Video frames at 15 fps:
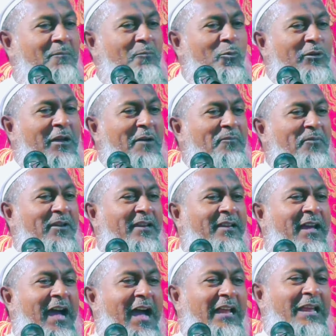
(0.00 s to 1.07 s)
মোনাফিকের
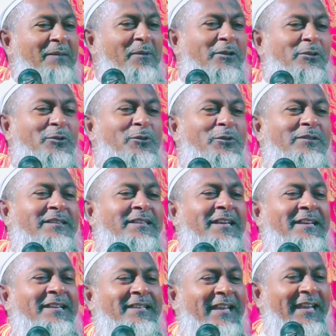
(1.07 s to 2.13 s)
আলামত হলো
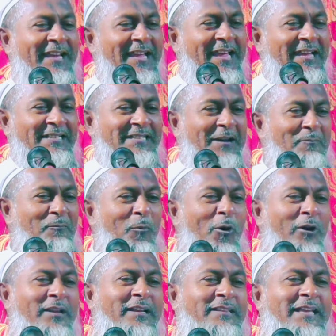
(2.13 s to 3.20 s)
তিনটে যা
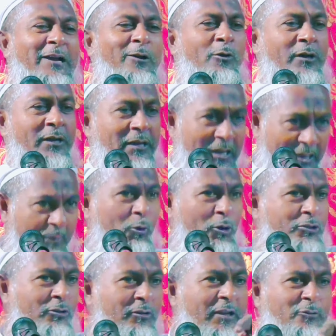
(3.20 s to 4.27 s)
বলে তা করে না
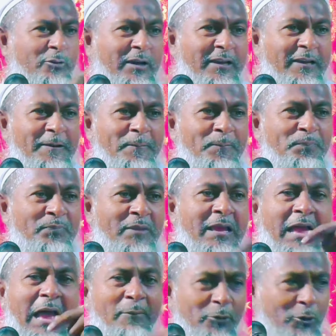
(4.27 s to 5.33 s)
বলছিল একটু আগে
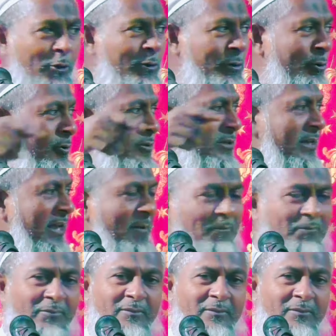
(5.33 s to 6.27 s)
আমি তখন ঢুকছিলাম